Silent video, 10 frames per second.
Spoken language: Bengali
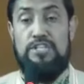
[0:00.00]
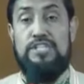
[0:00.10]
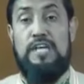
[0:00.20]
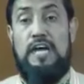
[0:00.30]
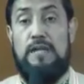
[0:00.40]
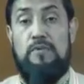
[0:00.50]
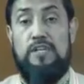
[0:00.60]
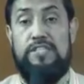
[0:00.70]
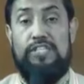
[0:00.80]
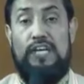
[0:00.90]
পরিষ্কার
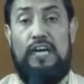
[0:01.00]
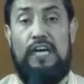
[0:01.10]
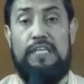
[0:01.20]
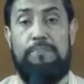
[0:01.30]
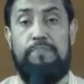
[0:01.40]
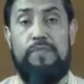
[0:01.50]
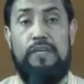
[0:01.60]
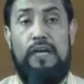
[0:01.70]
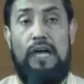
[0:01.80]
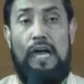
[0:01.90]
বলতে চাই
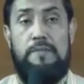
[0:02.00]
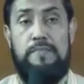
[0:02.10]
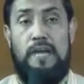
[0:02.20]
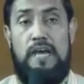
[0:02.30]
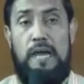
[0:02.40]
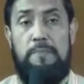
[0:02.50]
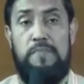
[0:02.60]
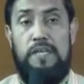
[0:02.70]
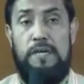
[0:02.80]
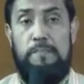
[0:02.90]
আমরা
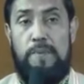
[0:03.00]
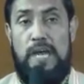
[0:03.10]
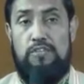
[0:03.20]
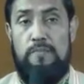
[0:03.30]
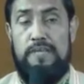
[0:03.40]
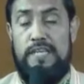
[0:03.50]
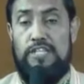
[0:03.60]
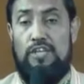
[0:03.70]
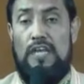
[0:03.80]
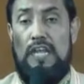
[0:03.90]

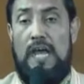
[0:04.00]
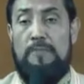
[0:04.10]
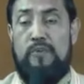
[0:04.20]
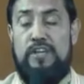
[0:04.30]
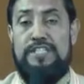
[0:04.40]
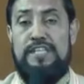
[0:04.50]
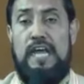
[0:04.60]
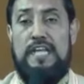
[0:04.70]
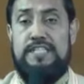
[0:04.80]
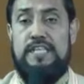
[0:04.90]
প্রাথমিক জয়লাভ করেছি
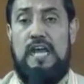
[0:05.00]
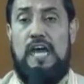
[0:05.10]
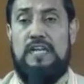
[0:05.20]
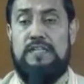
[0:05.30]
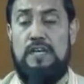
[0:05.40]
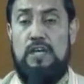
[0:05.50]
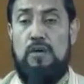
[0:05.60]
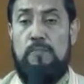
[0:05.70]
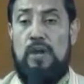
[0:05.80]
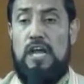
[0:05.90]
হাসিনার
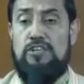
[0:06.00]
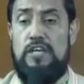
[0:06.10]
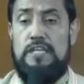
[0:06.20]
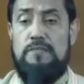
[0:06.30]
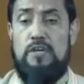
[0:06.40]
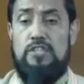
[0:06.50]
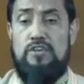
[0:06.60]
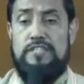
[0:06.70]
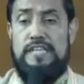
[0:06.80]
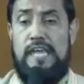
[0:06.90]
পরাজয়ের
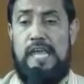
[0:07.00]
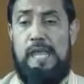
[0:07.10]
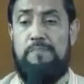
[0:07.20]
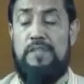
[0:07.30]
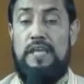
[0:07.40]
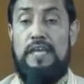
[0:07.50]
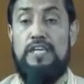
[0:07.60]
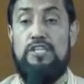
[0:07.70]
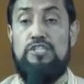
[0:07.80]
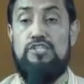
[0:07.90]
মধ্য দিয়ে
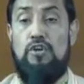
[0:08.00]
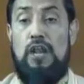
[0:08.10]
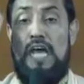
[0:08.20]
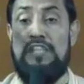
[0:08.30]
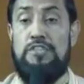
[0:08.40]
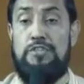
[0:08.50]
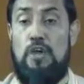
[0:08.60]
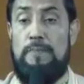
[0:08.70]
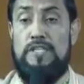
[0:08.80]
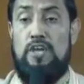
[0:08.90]

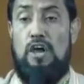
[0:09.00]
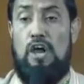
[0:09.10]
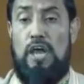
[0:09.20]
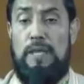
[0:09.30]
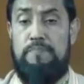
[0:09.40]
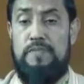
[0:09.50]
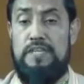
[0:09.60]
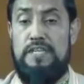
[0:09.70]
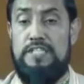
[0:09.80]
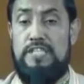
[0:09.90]
চূড়ান্ত বিজয়
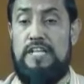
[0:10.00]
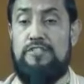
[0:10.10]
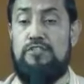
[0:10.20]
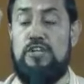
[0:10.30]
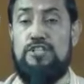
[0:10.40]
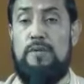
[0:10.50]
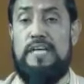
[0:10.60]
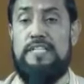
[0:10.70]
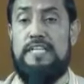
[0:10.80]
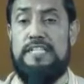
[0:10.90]
ছাত্র
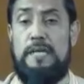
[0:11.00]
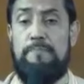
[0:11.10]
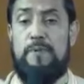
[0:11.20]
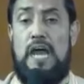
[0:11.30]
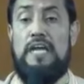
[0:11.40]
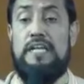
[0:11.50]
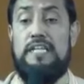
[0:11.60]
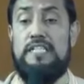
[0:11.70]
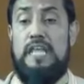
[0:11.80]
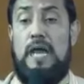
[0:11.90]
সমাজের যে
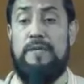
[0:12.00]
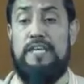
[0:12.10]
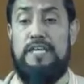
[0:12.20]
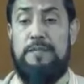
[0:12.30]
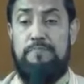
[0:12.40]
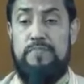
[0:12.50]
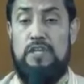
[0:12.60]
প্রাণের দাবি